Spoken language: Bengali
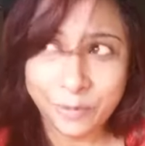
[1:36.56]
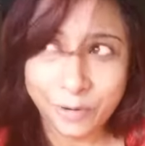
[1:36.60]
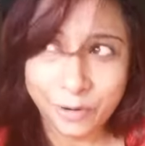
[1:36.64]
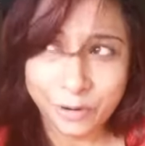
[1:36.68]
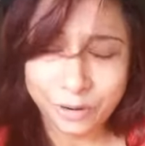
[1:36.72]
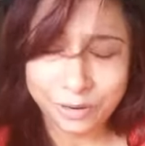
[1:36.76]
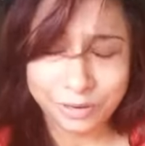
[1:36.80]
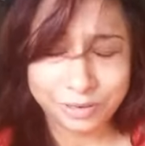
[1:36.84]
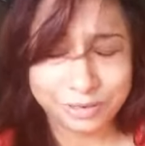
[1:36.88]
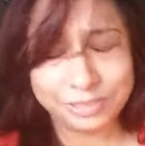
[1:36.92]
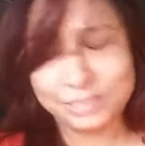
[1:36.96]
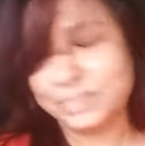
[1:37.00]

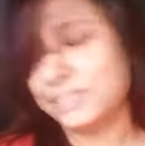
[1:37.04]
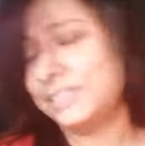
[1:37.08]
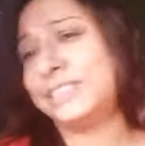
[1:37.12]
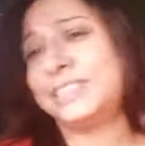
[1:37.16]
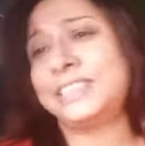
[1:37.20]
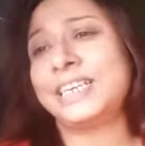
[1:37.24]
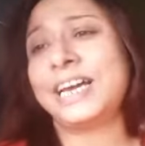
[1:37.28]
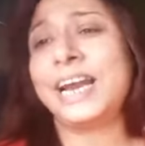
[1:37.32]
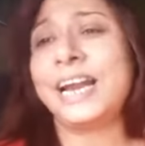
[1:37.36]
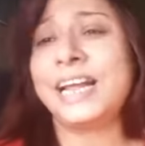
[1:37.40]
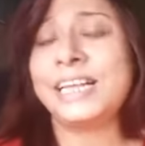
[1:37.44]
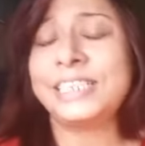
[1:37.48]
এবং
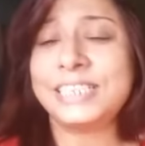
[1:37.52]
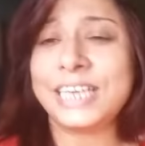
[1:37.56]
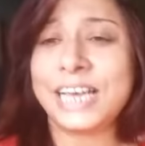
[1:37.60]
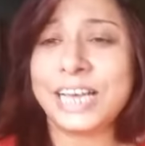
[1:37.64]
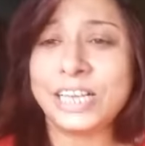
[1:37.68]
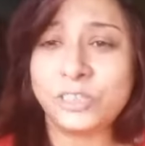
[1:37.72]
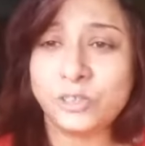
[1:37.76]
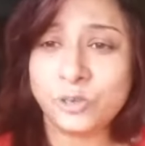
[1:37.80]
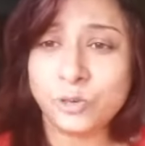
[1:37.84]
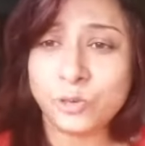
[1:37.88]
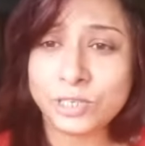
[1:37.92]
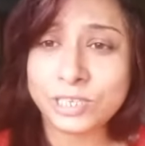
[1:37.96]
যারা
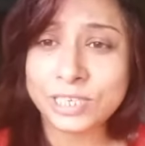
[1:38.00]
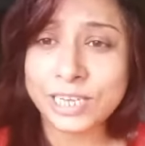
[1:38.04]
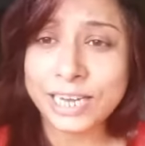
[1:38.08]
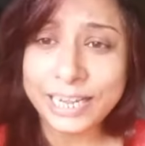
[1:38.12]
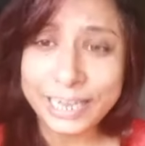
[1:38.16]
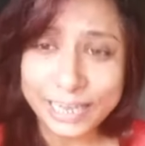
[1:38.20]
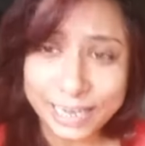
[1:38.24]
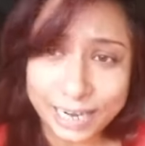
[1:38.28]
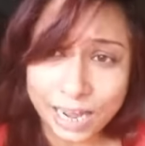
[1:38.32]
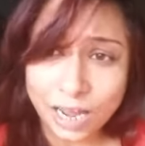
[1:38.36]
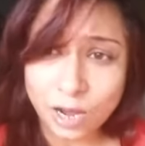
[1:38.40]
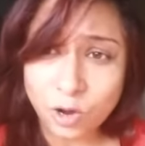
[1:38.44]
চাইছো
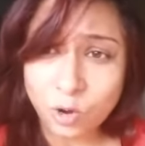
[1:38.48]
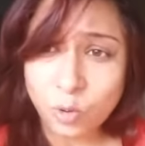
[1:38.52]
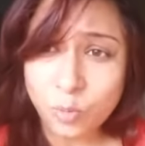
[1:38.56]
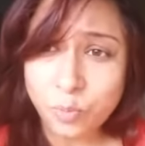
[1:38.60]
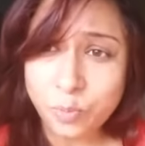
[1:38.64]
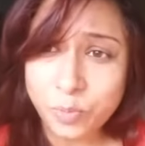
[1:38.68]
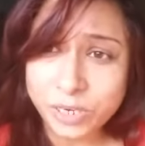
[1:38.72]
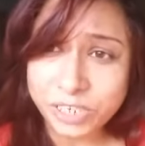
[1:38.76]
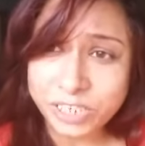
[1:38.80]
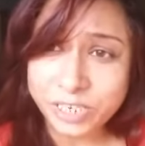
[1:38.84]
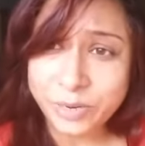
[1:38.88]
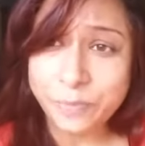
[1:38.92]
স্কিনটাকে
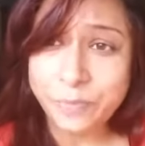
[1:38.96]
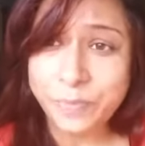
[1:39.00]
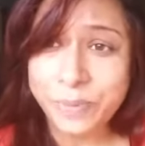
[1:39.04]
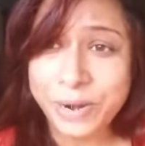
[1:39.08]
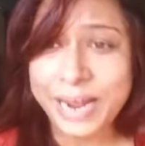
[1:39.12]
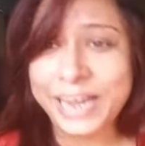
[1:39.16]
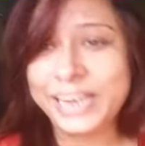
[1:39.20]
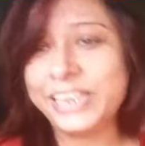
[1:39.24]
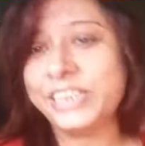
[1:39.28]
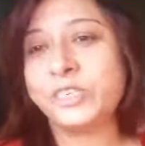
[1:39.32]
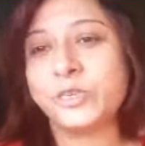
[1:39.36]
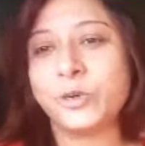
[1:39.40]
খুব বেশি
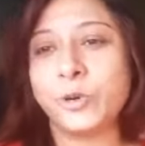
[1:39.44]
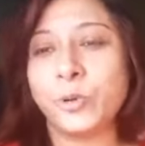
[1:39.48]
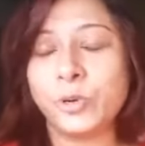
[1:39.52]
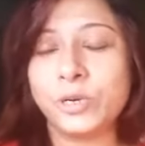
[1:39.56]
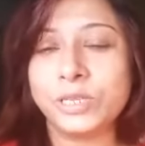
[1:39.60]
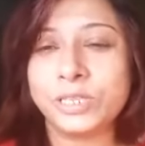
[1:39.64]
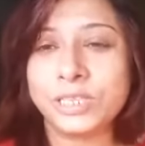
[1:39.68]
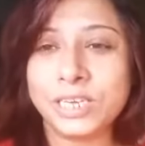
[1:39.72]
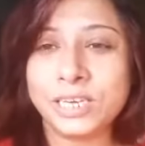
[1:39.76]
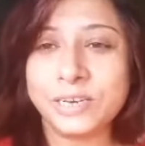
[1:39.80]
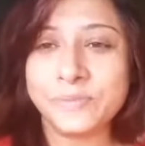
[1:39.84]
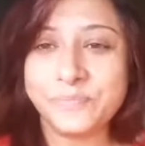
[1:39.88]
ব্রাইট
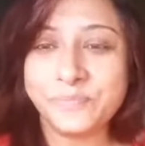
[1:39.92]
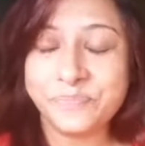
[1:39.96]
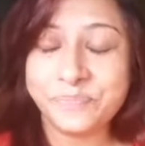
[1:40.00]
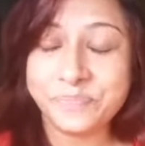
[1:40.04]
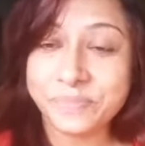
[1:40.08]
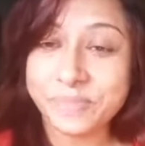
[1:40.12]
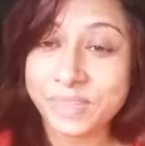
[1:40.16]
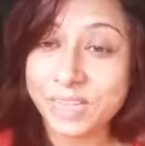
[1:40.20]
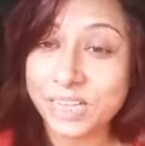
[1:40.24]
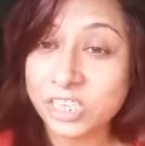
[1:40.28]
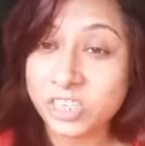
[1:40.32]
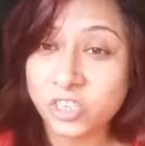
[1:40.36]
করতে
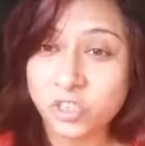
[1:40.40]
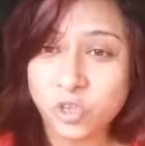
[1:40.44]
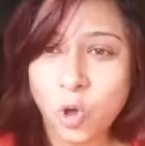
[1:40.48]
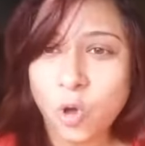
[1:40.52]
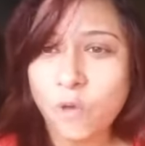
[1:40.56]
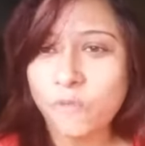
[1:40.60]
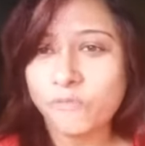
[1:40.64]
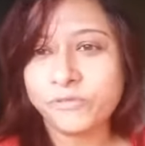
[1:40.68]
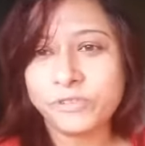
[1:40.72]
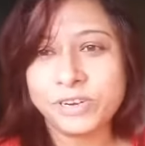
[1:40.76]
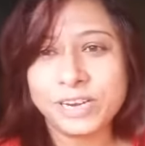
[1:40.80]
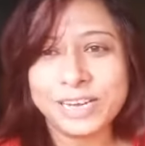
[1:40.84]

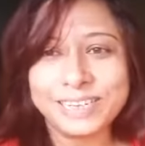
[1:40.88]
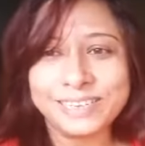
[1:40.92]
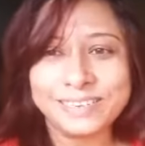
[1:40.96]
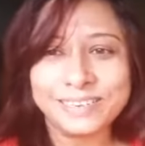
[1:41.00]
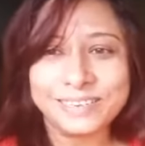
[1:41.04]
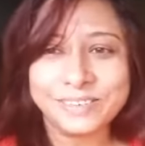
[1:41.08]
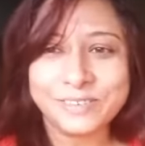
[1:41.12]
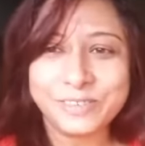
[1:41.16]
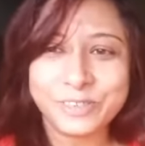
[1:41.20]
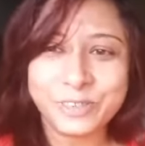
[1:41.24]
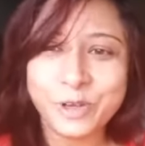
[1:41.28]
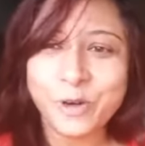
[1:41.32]
সফট
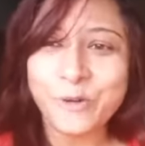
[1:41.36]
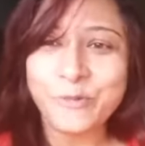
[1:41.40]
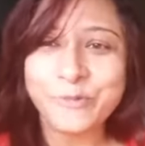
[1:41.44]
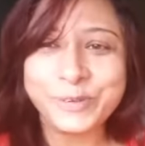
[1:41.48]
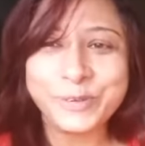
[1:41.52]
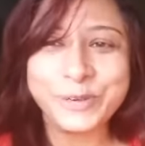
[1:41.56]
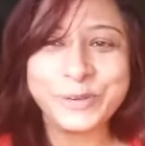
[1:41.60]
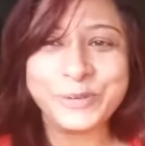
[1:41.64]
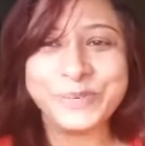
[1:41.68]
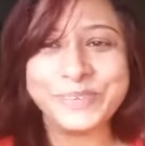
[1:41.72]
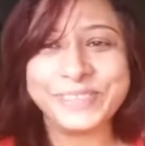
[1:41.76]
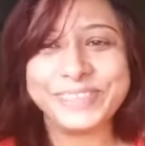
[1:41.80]

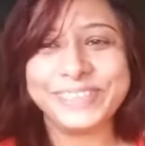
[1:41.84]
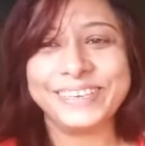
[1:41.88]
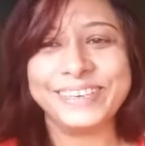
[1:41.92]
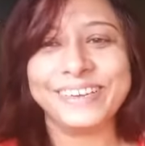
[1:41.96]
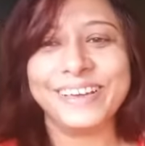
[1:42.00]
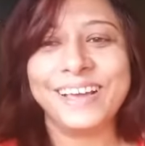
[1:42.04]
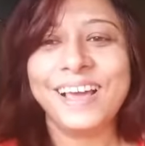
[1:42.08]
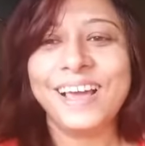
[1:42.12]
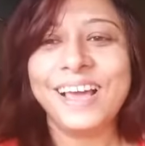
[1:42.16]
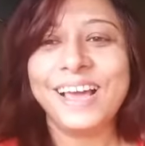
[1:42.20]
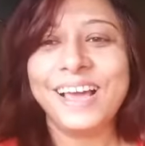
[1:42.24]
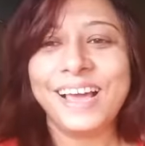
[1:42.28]
সফট
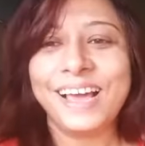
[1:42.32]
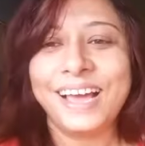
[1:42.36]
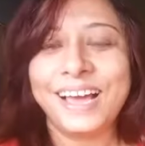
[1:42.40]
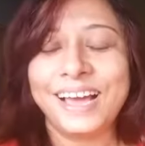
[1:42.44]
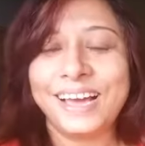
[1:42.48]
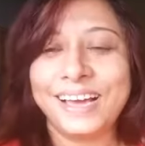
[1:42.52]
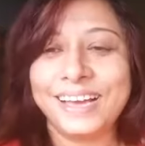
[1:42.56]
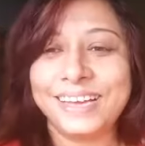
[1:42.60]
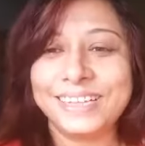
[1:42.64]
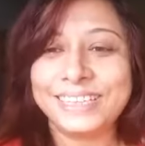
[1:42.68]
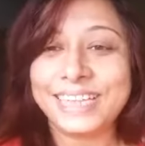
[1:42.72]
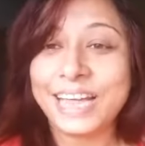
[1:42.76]
করতে
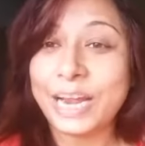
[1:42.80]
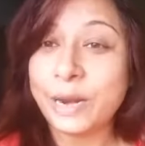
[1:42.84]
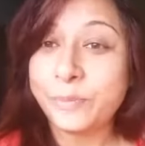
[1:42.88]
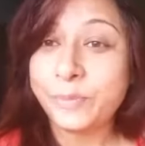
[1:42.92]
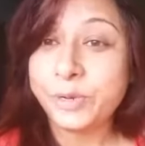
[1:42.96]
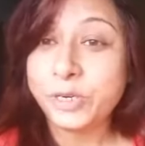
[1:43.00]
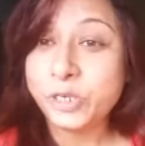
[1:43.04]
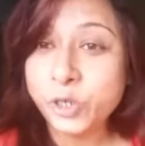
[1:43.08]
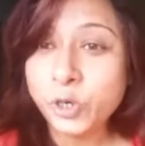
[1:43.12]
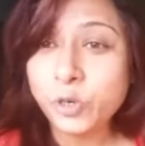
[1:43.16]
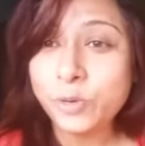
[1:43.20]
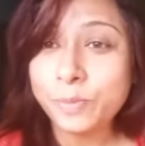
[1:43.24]

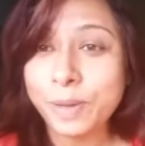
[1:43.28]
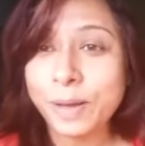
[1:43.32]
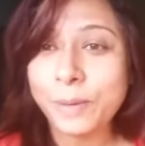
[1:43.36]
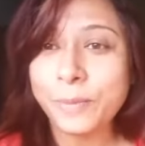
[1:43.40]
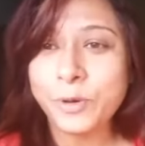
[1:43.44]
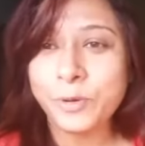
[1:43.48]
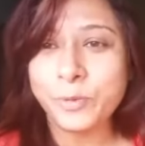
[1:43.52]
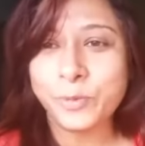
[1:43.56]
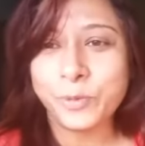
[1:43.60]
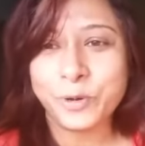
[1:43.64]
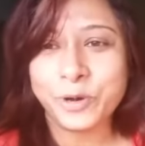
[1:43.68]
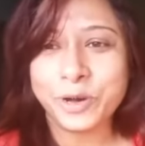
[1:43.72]
তারা
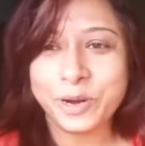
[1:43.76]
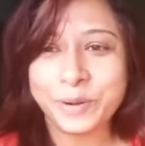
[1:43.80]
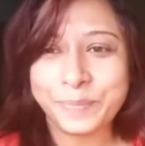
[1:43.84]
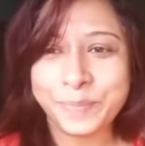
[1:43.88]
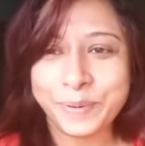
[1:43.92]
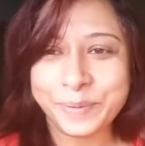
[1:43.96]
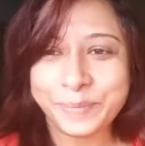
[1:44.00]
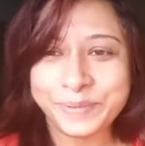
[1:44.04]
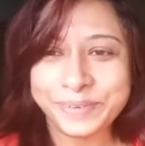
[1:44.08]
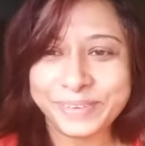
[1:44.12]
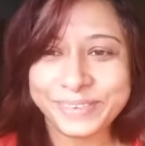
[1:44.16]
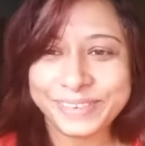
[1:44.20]
ভীষণভাবে
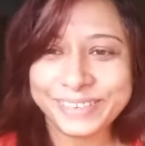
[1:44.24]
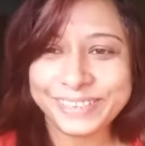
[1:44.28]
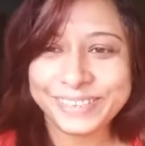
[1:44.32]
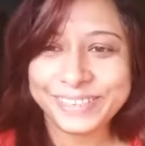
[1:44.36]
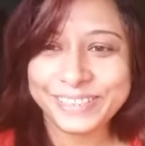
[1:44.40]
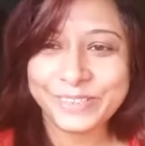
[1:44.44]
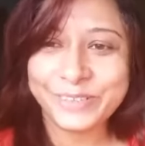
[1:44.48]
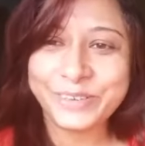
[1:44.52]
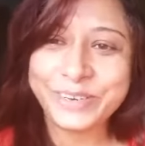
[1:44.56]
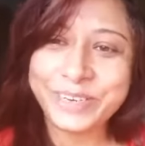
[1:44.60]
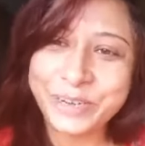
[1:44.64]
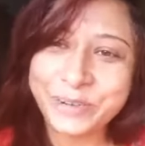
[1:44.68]
উপকার পাবে
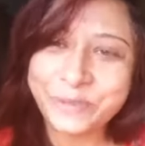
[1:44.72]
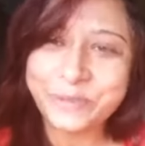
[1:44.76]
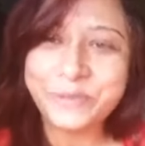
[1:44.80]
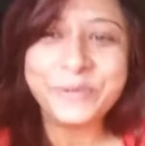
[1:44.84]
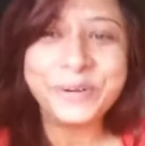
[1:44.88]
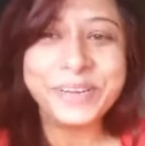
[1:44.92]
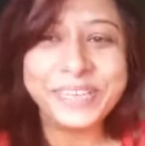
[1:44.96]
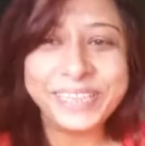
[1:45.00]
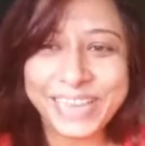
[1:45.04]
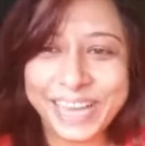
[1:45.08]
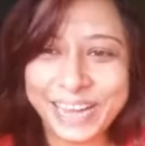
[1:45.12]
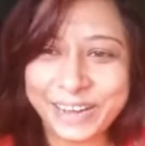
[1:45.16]
তো এটা
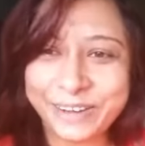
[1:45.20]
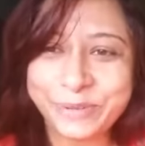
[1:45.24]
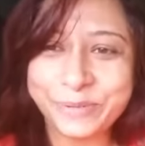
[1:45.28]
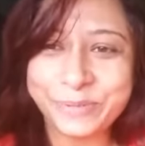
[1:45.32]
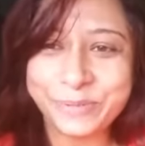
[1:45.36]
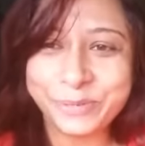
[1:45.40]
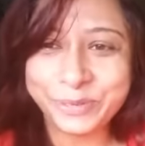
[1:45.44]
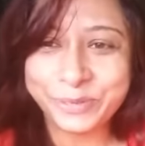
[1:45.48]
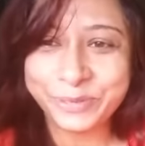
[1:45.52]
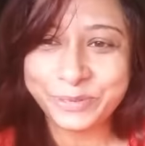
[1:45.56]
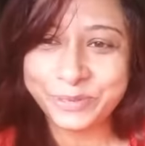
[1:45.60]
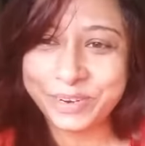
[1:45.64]
করে
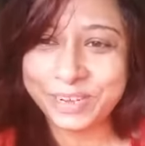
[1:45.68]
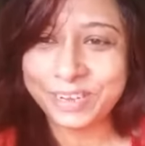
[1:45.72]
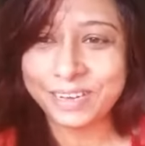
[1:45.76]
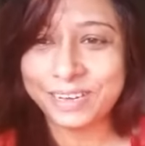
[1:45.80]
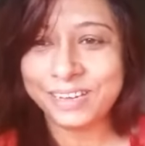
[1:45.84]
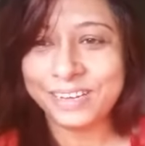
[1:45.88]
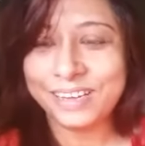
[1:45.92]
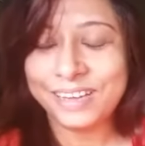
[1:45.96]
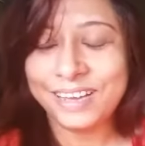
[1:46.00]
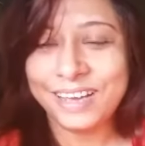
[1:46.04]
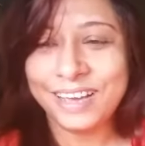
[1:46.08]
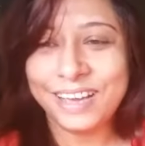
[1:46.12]
দেখো
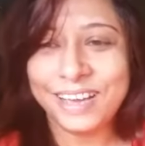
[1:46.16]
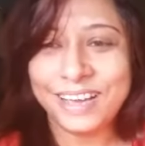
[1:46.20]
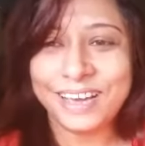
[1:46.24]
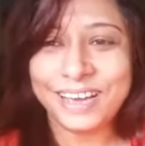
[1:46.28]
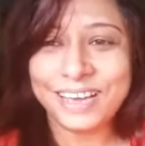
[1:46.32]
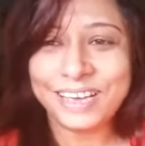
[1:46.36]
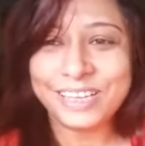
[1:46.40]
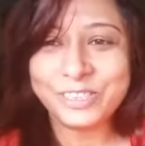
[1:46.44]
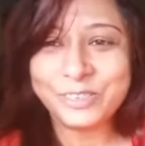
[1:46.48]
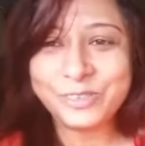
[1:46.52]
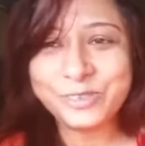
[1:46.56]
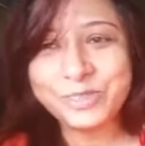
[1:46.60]
বন্ধুরা
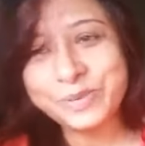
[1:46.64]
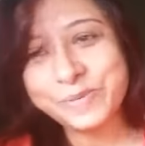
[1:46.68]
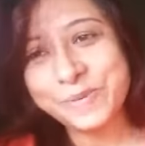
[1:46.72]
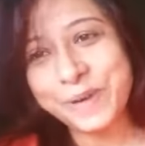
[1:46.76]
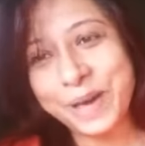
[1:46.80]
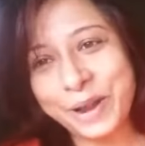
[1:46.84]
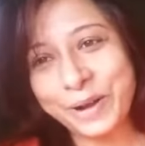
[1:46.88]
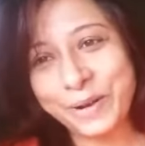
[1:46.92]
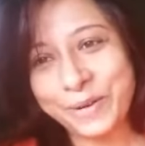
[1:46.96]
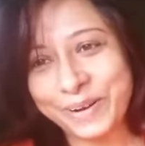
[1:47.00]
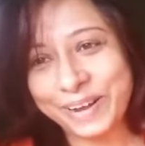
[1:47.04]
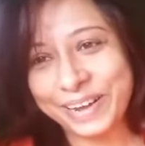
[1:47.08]
যদি
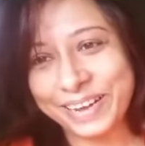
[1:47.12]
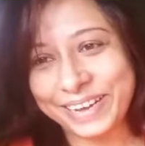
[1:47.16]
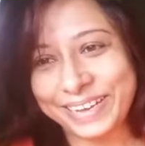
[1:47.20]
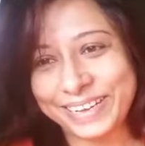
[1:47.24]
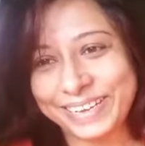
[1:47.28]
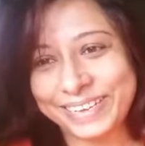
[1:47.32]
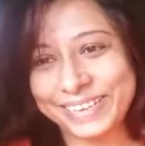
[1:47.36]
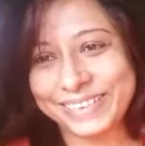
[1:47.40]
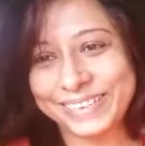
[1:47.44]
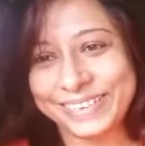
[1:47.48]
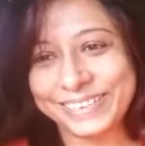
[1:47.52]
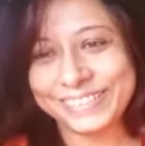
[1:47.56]
ভালো
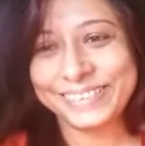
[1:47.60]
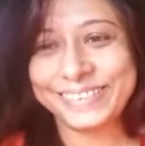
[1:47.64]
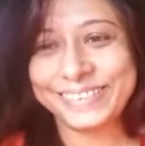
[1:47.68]
লাগে